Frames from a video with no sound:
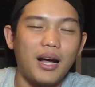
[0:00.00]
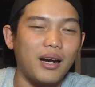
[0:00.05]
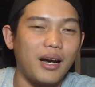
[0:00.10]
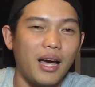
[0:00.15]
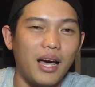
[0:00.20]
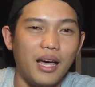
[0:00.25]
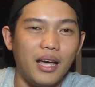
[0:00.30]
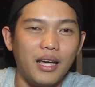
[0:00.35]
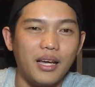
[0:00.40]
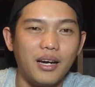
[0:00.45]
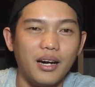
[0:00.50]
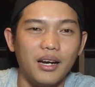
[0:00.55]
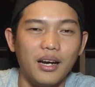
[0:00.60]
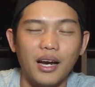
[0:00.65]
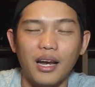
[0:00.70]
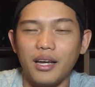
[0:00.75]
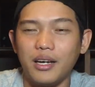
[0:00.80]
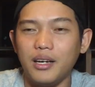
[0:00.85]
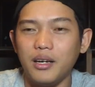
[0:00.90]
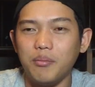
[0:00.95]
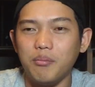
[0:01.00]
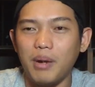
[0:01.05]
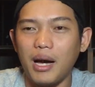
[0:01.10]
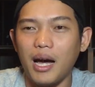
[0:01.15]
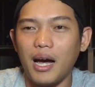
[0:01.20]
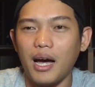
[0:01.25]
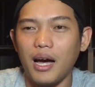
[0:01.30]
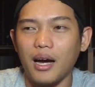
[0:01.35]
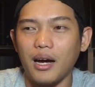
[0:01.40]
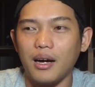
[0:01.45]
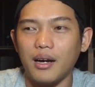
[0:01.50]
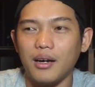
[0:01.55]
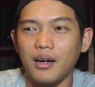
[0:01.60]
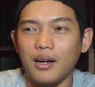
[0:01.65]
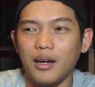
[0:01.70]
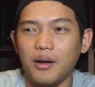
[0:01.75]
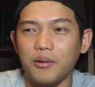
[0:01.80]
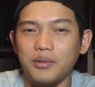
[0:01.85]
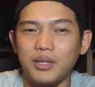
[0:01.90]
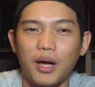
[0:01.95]
ภาคไหนเกิดอะไรขึ้นบ้าง
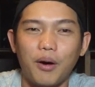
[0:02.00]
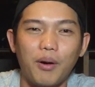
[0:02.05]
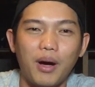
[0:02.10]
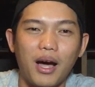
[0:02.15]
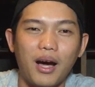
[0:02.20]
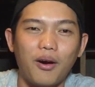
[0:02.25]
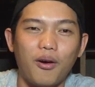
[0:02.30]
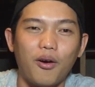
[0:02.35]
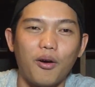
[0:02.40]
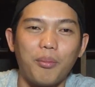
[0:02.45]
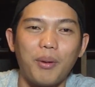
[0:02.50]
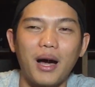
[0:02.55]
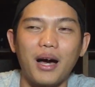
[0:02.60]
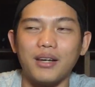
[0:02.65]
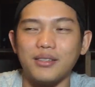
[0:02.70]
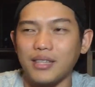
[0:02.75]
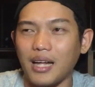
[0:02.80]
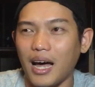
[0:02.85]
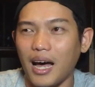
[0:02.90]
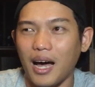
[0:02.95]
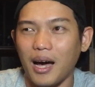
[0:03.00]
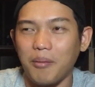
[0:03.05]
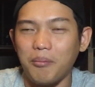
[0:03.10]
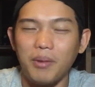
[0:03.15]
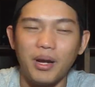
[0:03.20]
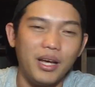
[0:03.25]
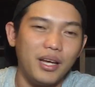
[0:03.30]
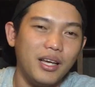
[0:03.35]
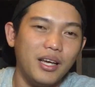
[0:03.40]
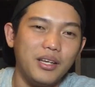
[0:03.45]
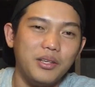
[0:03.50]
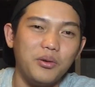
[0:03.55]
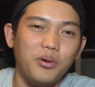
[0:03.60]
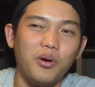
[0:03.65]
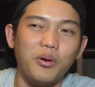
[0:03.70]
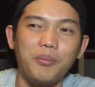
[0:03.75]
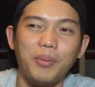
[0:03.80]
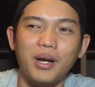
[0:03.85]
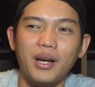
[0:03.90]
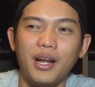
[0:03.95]
เอาเตาอาร์กออกภาคสามอะไรเงี้ย
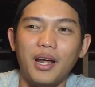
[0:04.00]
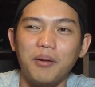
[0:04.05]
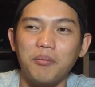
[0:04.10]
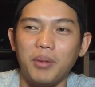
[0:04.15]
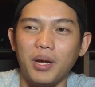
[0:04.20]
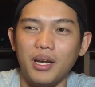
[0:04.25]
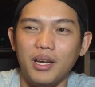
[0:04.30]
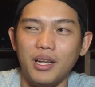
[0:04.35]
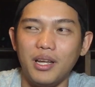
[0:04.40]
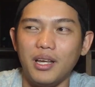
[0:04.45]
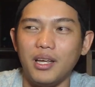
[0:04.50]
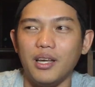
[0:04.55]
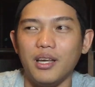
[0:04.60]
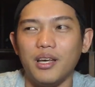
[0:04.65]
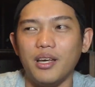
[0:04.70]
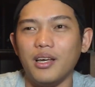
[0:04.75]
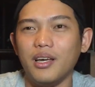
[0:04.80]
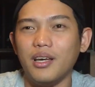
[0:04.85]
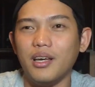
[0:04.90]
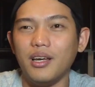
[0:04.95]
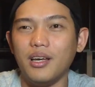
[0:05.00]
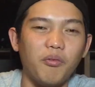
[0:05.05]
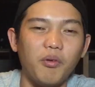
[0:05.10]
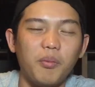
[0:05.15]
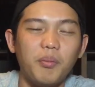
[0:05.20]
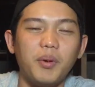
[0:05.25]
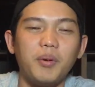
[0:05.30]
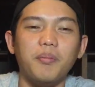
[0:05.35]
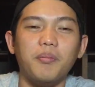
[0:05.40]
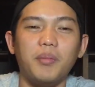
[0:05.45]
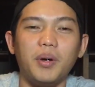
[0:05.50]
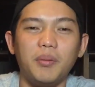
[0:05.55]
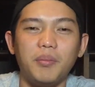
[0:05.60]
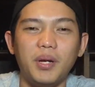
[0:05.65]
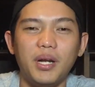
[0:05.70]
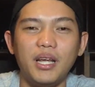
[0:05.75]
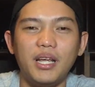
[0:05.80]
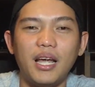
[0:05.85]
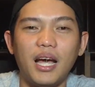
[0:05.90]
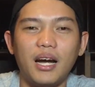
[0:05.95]
โยนไปนั่นไปนี่ผมว่ามัน
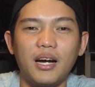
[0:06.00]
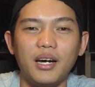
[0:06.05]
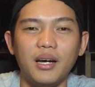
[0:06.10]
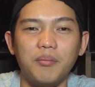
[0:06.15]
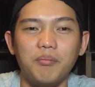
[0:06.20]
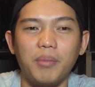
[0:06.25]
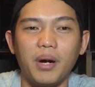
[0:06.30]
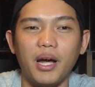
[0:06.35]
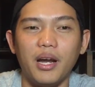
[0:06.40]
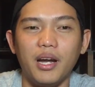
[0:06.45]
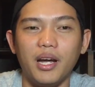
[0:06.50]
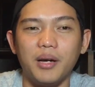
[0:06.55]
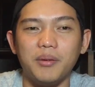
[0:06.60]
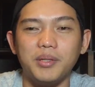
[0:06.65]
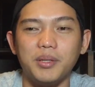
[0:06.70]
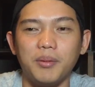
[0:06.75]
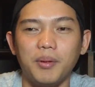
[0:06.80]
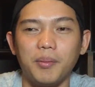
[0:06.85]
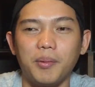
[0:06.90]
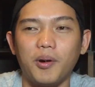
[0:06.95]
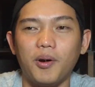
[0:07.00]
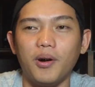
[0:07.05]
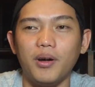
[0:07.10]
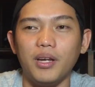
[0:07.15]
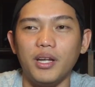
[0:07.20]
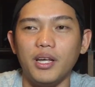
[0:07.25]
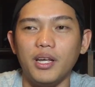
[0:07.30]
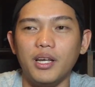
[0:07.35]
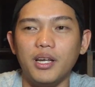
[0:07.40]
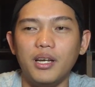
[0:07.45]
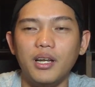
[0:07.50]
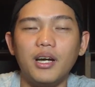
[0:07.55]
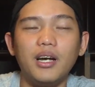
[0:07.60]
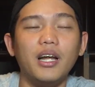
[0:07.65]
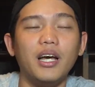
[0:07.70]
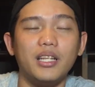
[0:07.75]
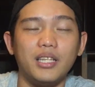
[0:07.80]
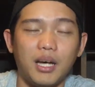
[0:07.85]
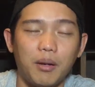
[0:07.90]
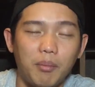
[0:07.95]
มันไม่ได้ยากเกินไปนะครับสำหรับข้อนี้
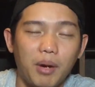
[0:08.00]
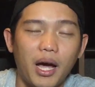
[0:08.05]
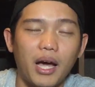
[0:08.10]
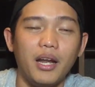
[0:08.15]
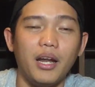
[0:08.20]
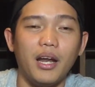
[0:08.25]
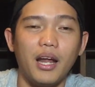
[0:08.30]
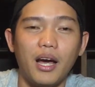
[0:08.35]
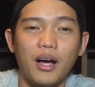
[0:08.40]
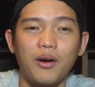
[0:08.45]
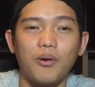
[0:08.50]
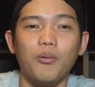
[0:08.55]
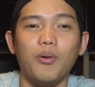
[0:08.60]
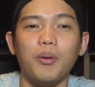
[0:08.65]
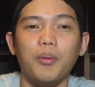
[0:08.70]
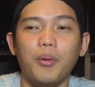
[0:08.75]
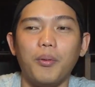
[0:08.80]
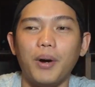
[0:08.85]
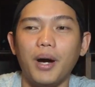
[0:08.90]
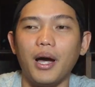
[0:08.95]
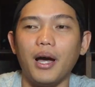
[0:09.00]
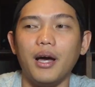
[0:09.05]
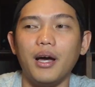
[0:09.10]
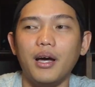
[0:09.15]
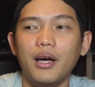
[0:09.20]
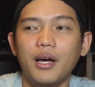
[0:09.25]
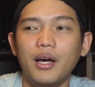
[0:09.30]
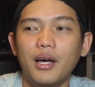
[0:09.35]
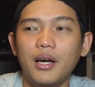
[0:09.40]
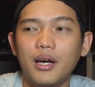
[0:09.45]
เรื่องหนึ่งทำลายเนี่ยน่ากลัว เพราะว่า